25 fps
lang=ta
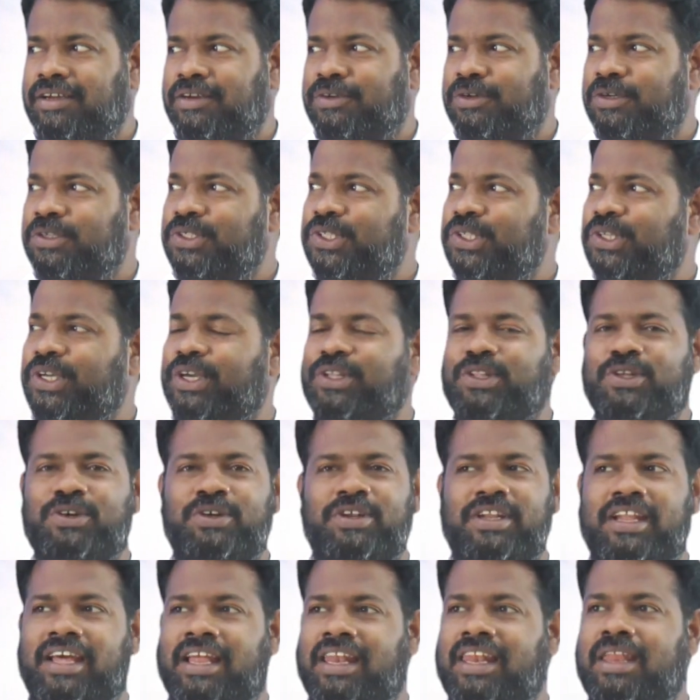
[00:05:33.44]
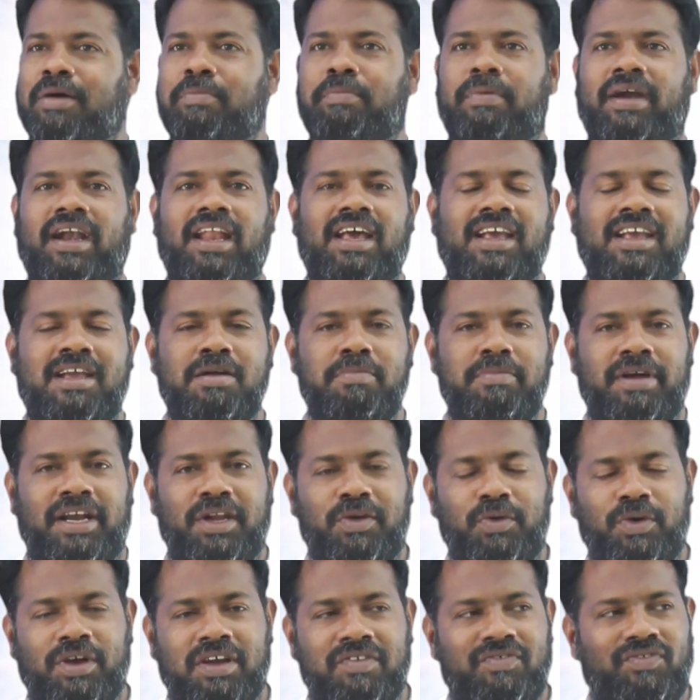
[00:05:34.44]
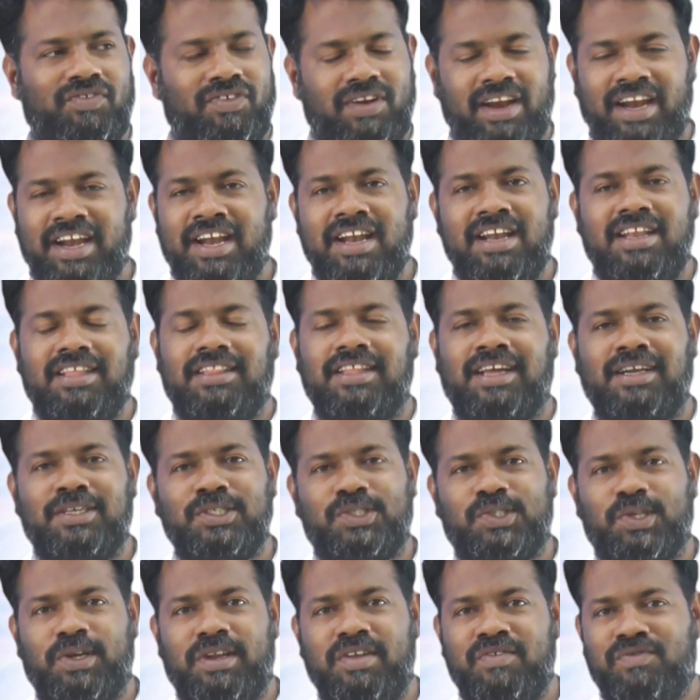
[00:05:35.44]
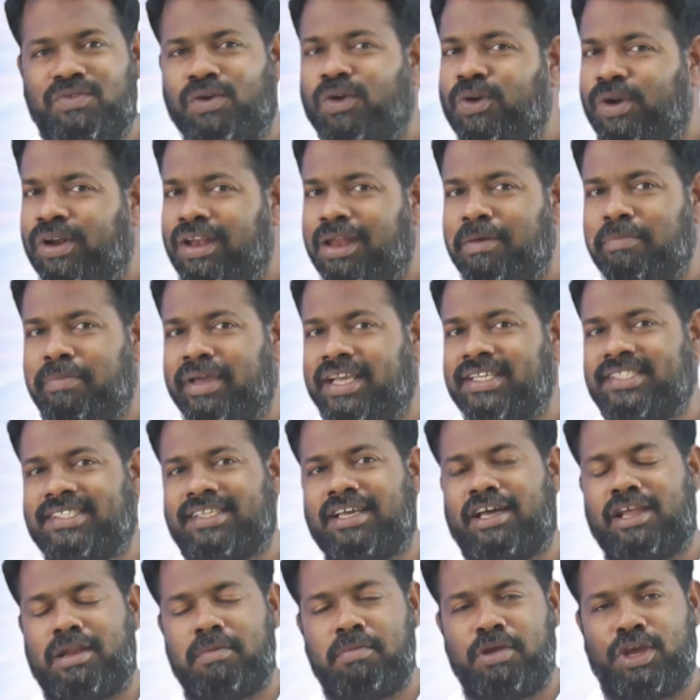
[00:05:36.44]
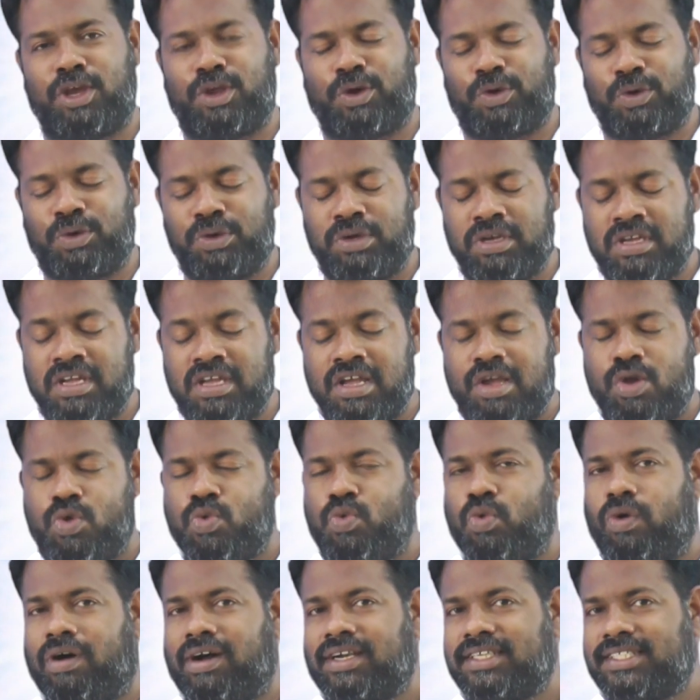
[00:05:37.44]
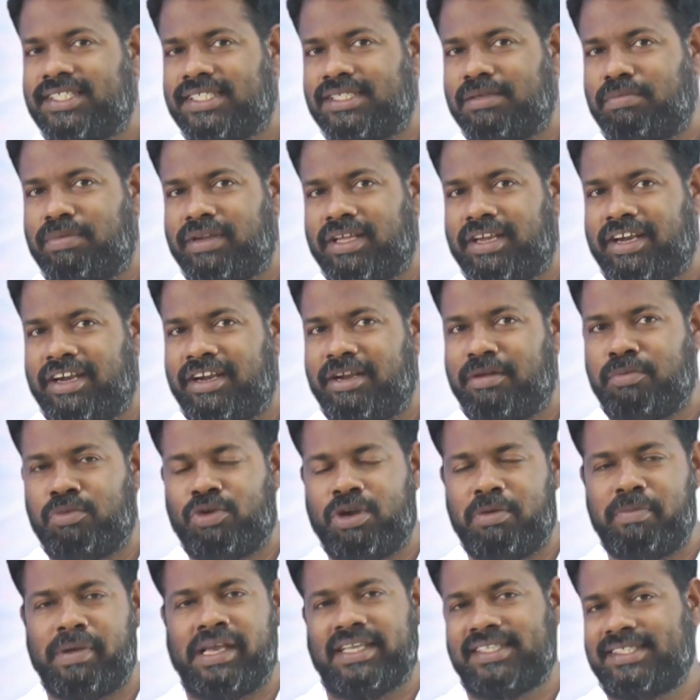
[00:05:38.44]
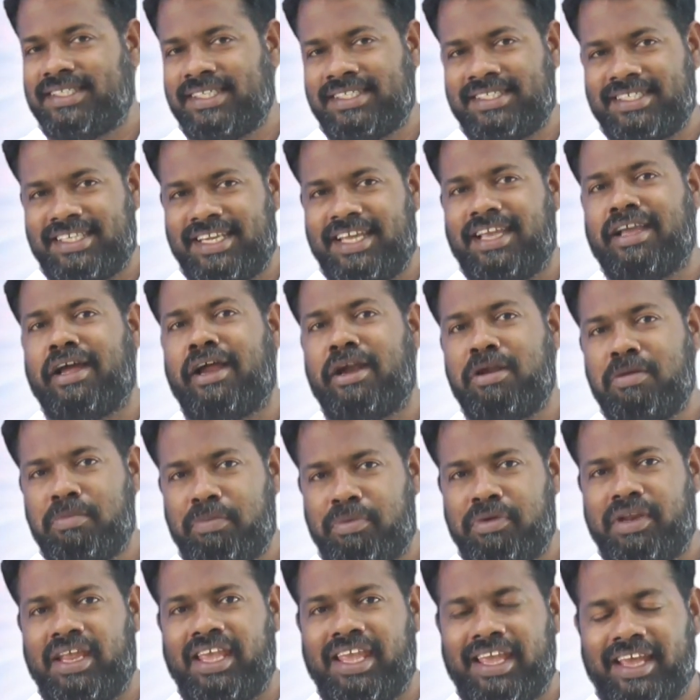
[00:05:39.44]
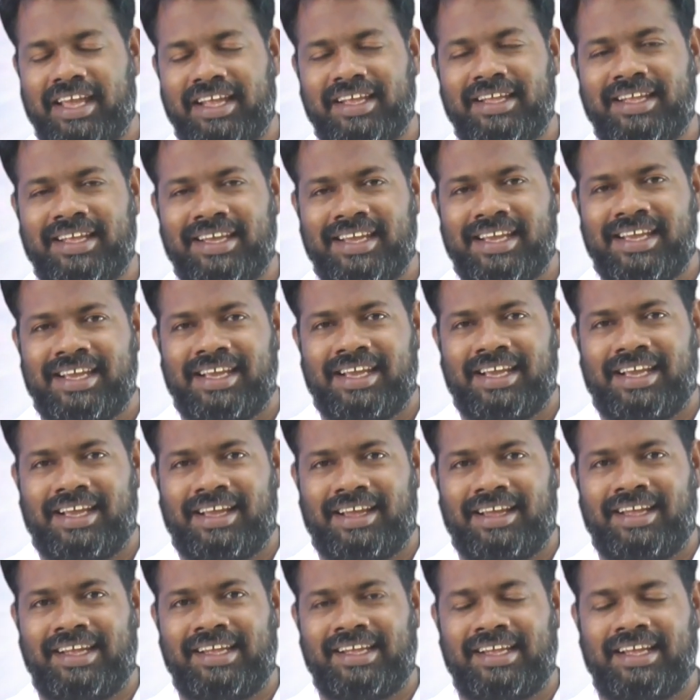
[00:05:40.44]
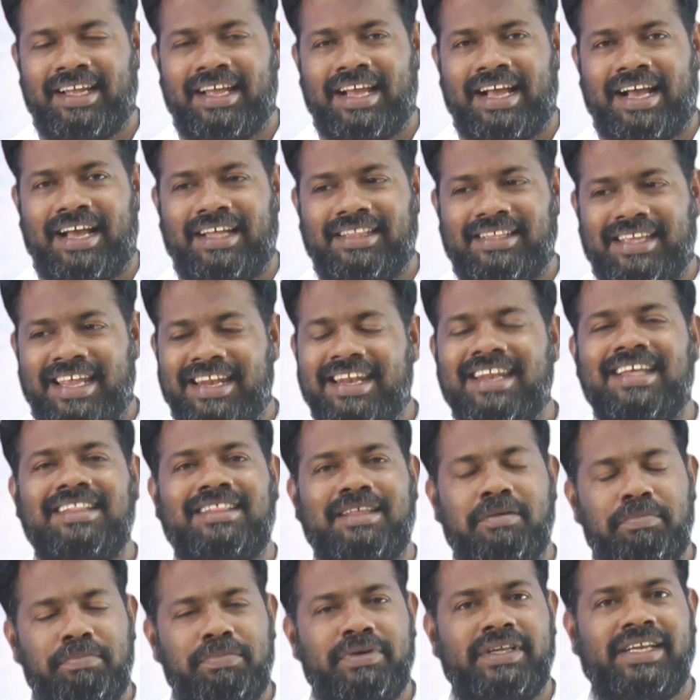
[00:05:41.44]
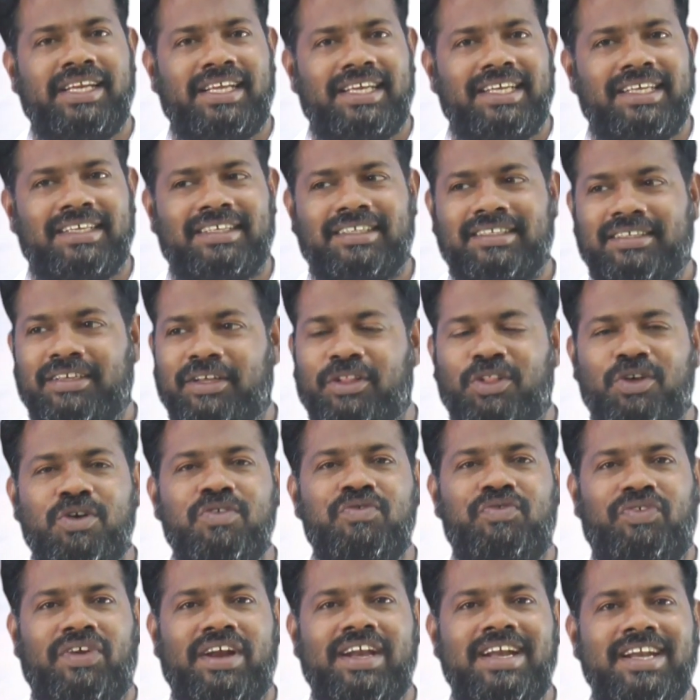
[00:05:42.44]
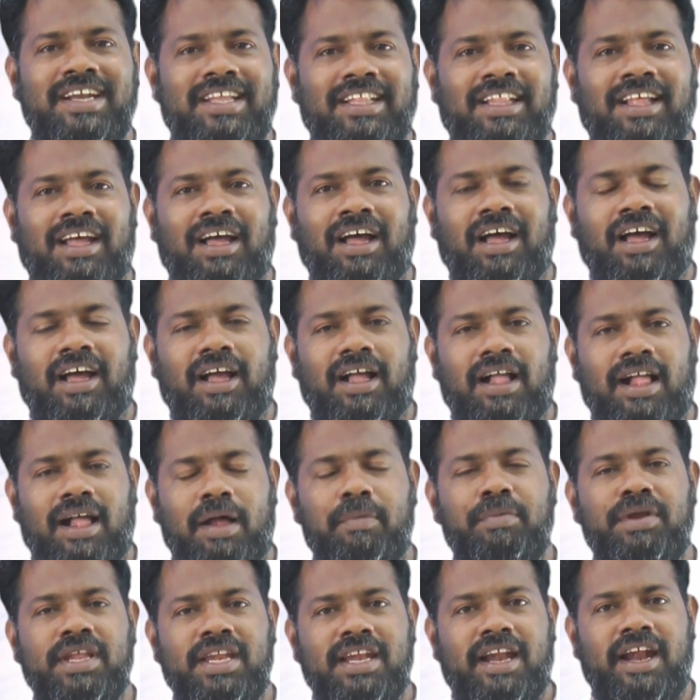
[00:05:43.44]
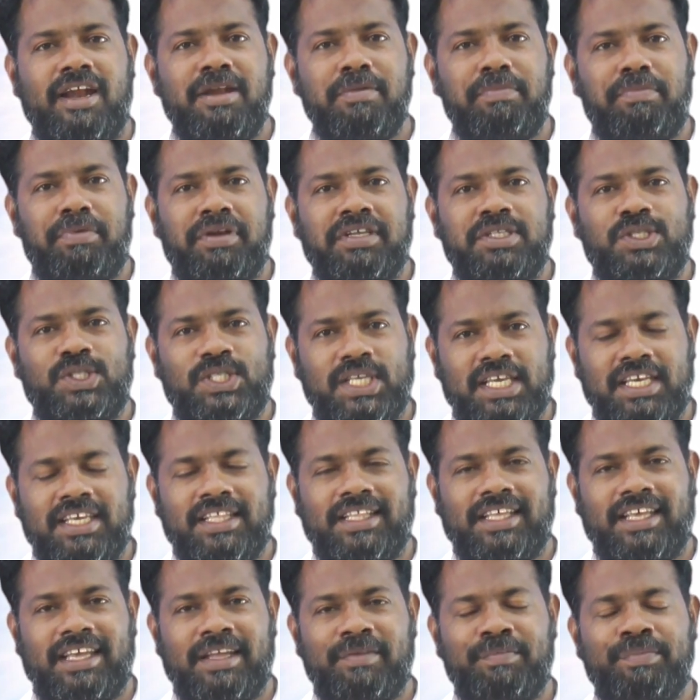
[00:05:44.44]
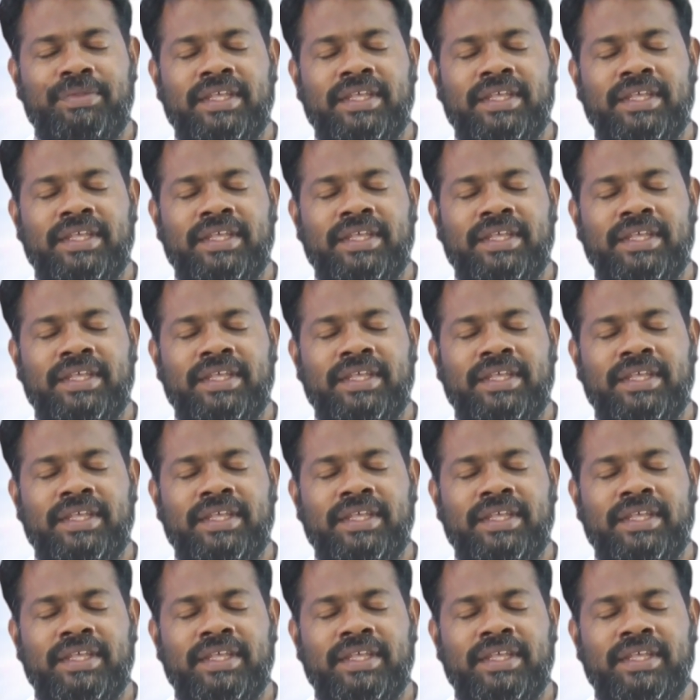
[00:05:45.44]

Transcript: கொஞ்சம் ஏதோ நல்ல பழக்கமானவங்க ஃப்ரெண்டு தான் சொல்லி ஃபோனில் பேச ஆரம்பிக்கிறோம் வாட்ஸ்அப்பில் ரெண்டு மூணு மெசேஜ் நீங்கள் அனுப்புகிறீங்க அது என்ன தப்பு இருக்குது ஏதோ ஃப்ரெண்டு தான் அப்படின்னு அனுப்புகிற செய்தி